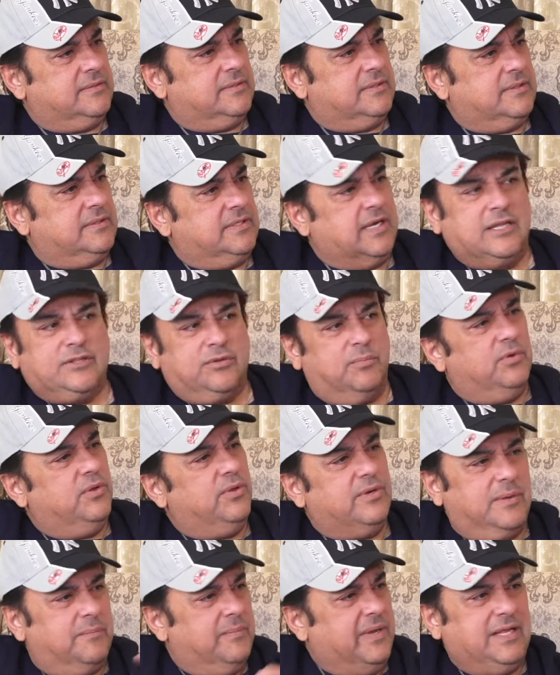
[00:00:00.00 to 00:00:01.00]
या तो बोलो
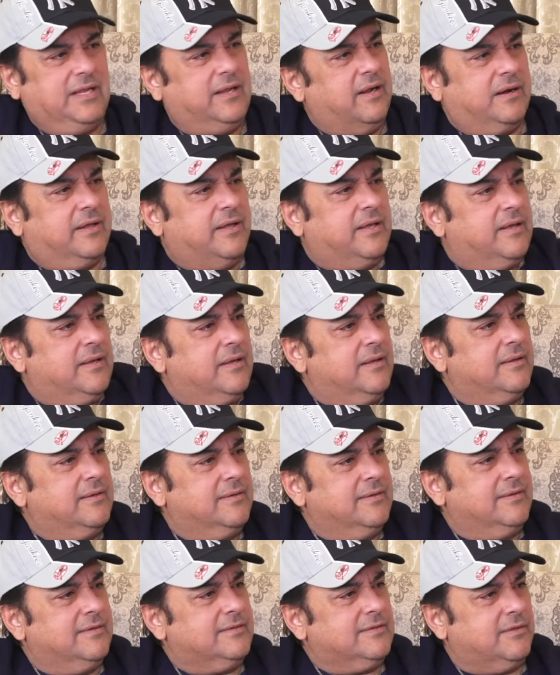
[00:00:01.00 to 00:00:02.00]
कि मैंने लड़ी है
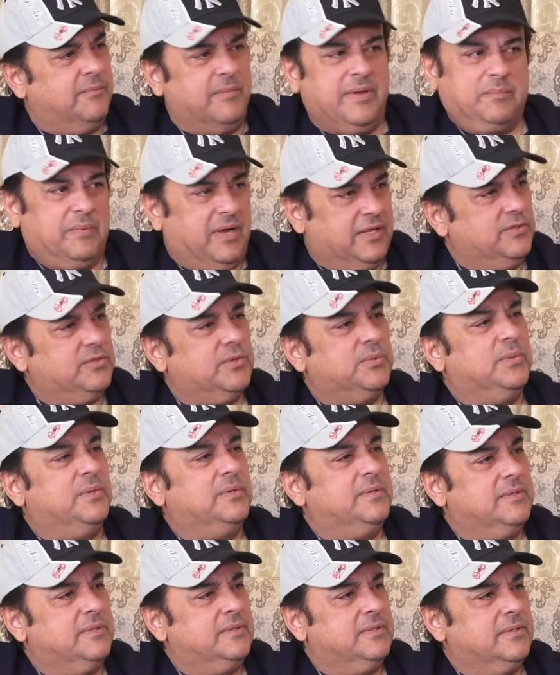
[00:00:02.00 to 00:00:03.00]
तो मैं मान दूँ
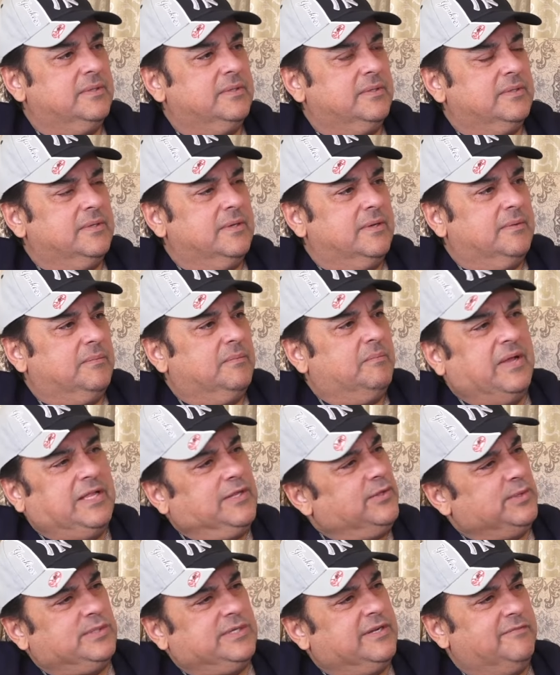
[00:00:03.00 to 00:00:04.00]
मैंने तो
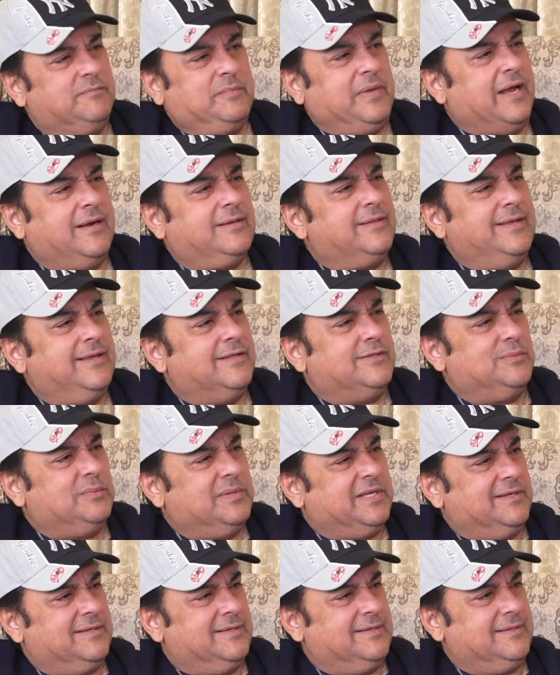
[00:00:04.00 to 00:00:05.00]
सिर्फ प्यार दिया तुम्हें
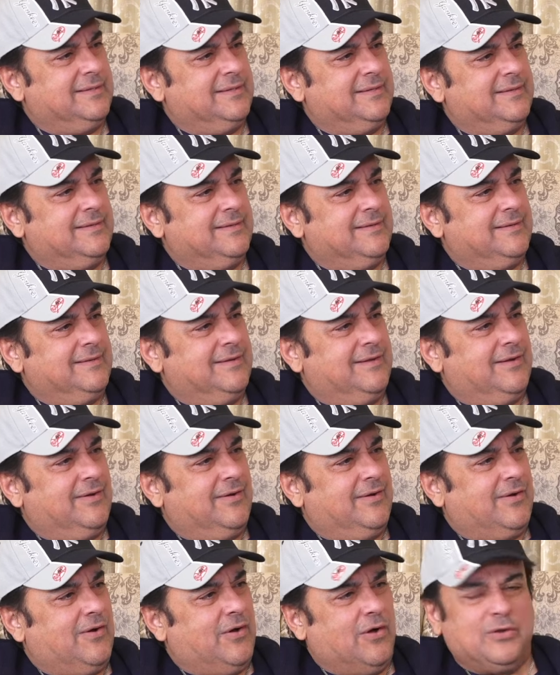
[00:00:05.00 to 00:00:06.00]

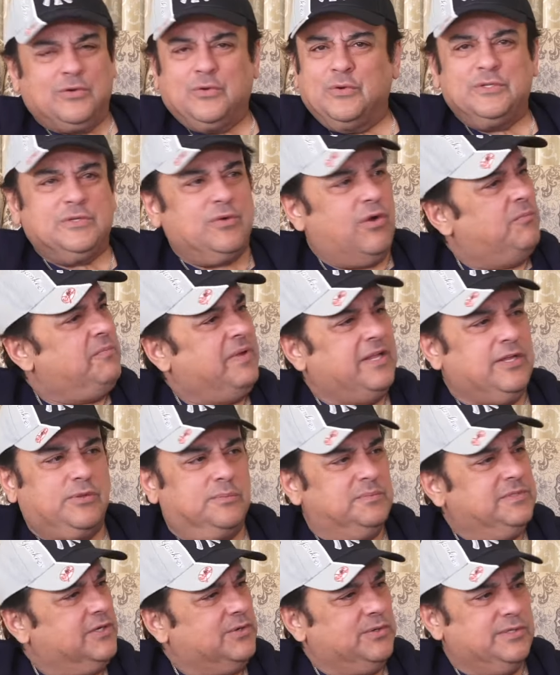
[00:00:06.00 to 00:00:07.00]
और कुछ और मैंने
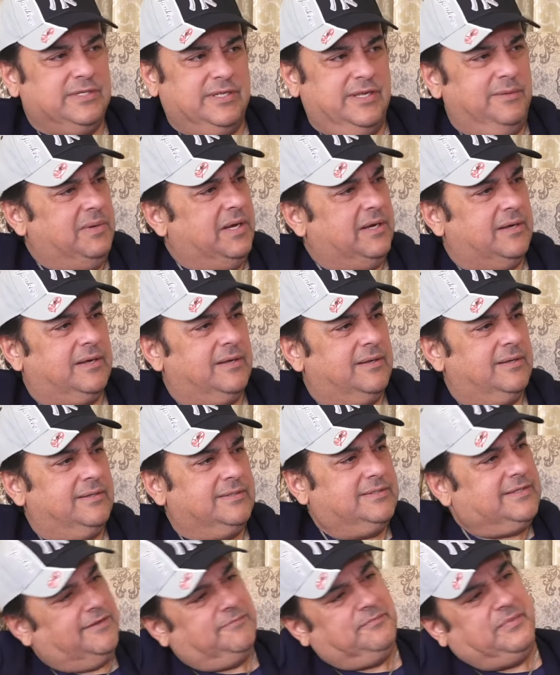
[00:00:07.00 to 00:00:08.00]
तुमसे कुछ नहीं मांगा
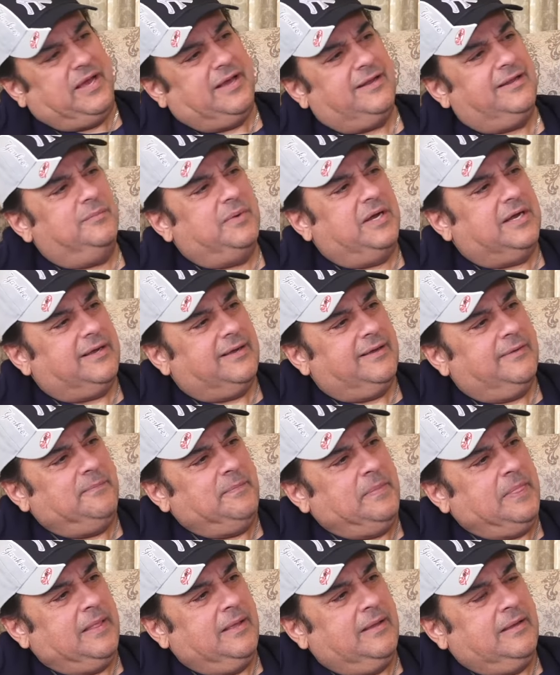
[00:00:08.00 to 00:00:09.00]
सिर्फ प्यार ही मांगा है
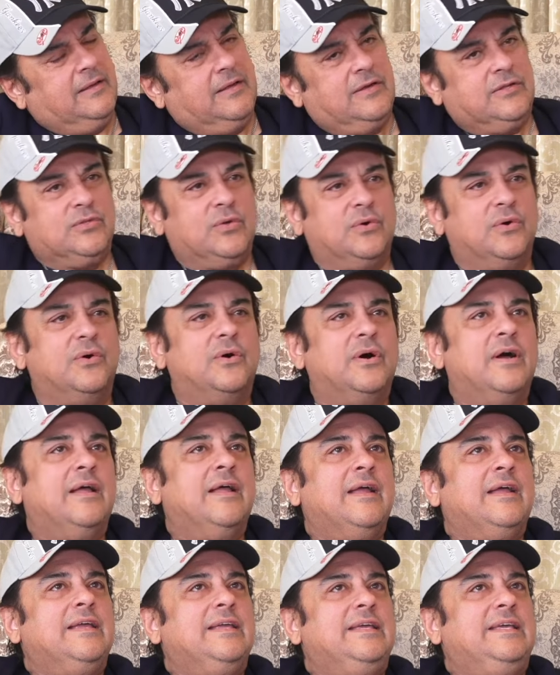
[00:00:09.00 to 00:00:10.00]
तो
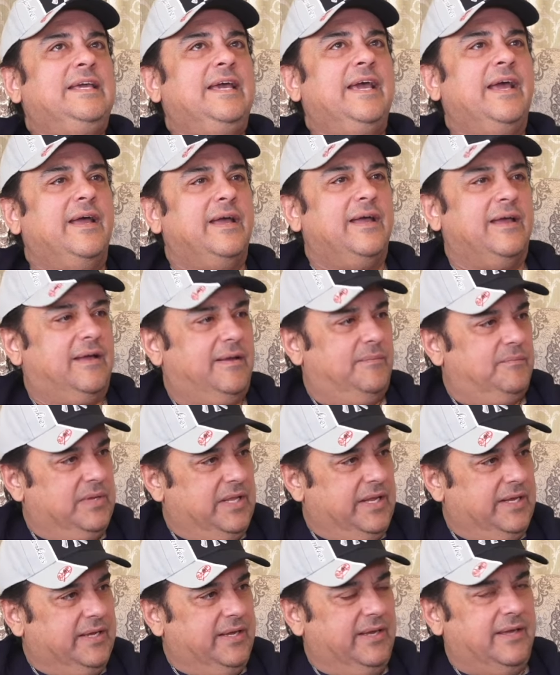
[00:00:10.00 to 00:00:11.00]
ये मतलब
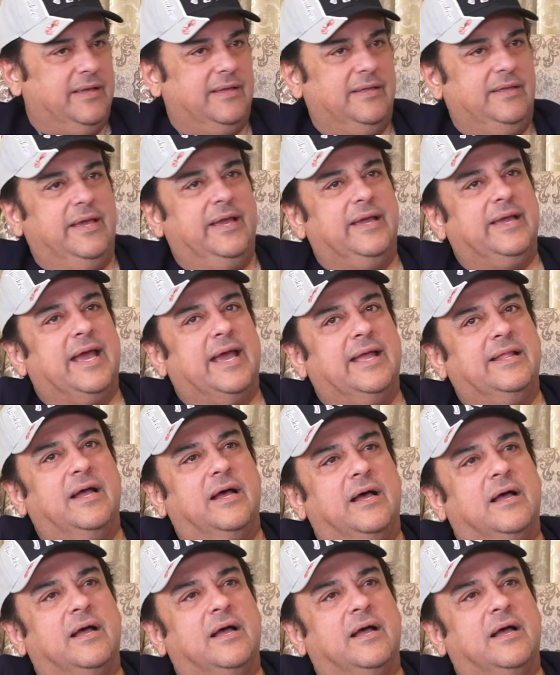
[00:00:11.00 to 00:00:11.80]
कि ये कहना